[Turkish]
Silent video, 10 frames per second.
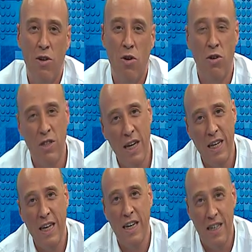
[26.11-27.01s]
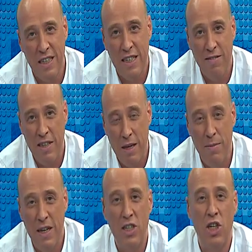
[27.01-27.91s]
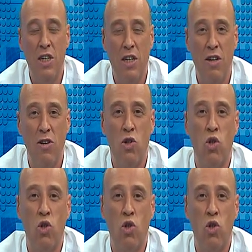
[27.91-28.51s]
özellikle kriz ve de menajeri e,